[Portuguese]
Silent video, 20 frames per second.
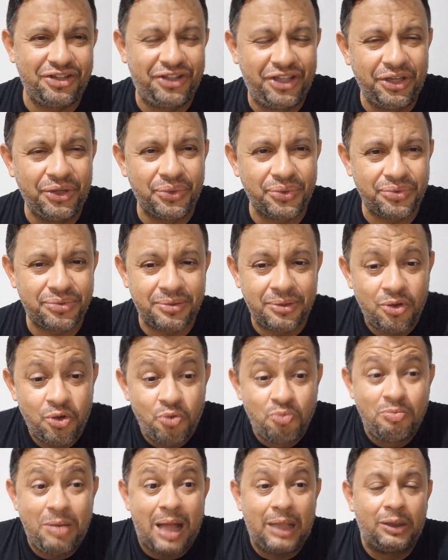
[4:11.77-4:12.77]
Deus,
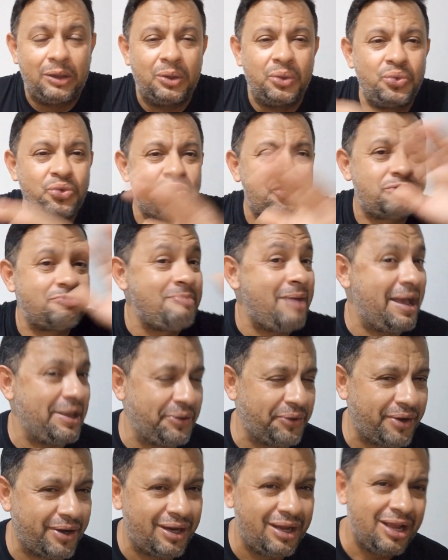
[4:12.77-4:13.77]
uma luz
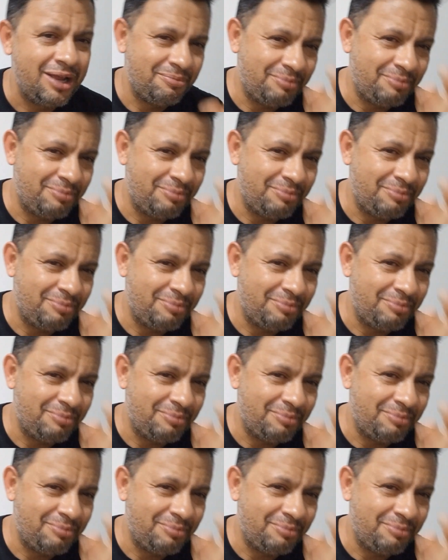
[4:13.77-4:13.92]
maior.